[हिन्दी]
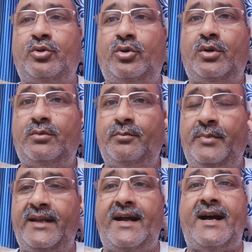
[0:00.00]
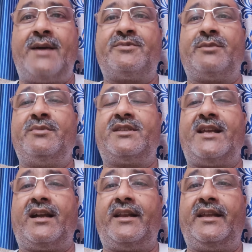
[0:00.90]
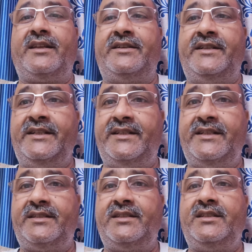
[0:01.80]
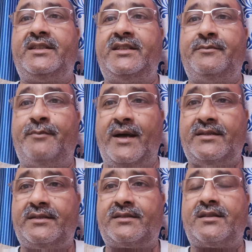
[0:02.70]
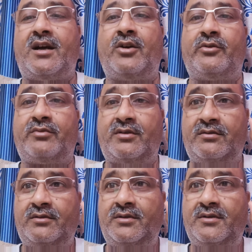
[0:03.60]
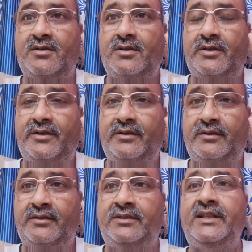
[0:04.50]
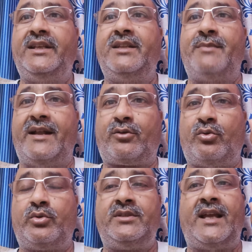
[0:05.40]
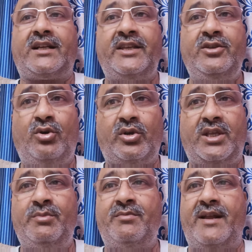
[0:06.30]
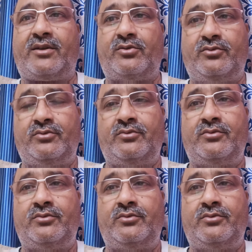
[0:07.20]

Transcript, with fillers: तो मेरा आप सभी से आग्रह है कि डीटीसी की बस और दिल्ली मेट्रो या कहीं और की भी मेट्रो